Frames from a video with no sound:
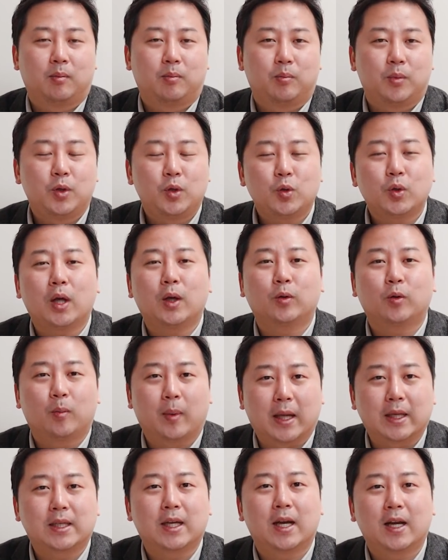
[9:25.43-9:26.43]
민주당도
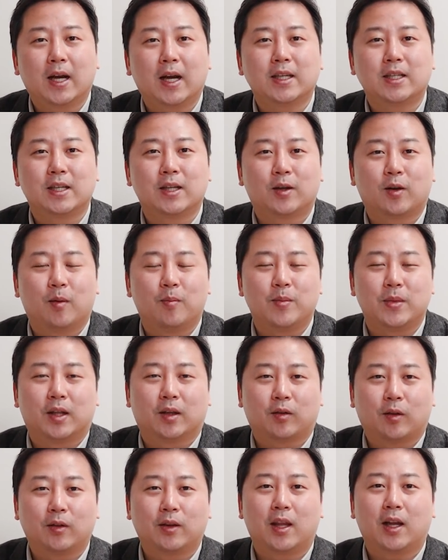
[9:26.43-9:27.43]
마찬가지일 겁니다.
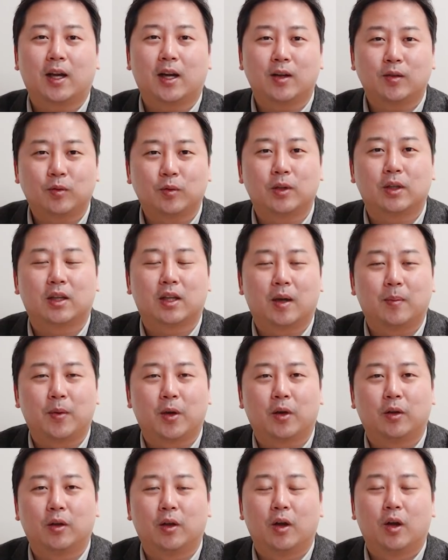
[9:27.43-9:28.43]
선택할 수
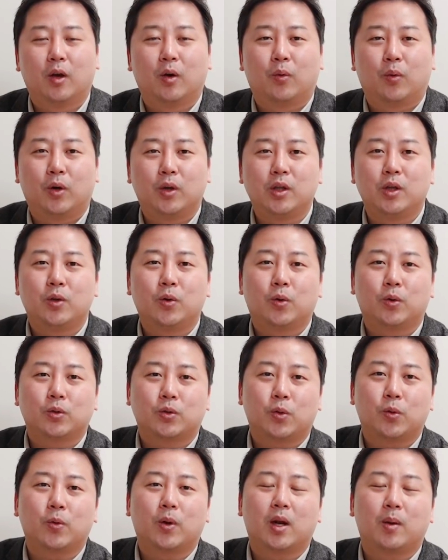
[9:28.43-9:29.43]
있다면 원희룡
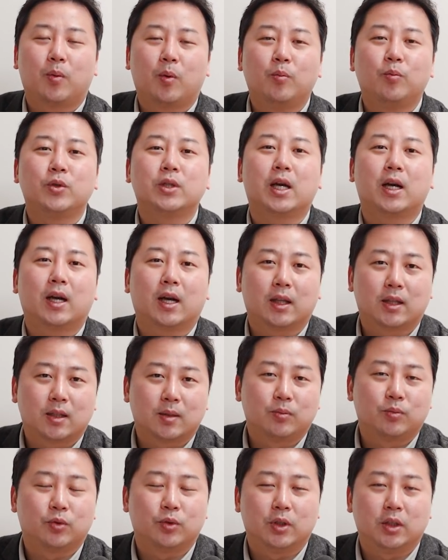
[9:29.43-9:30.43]
총괄본부장
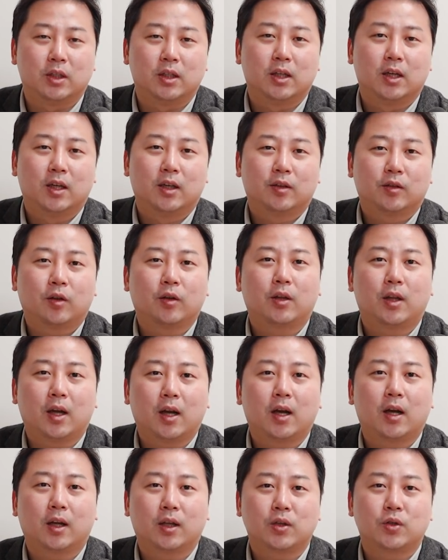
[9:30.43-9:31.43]
같은 분을
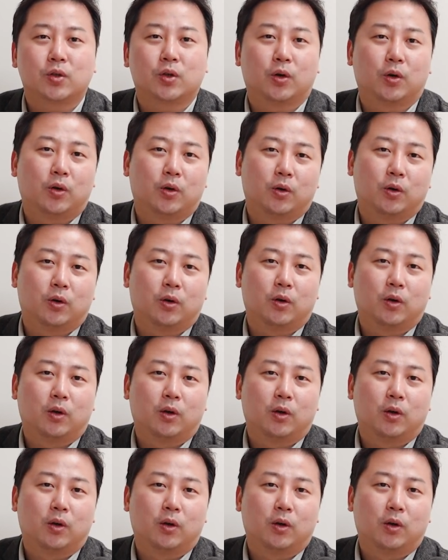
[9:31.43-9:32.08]
선택하겠죠.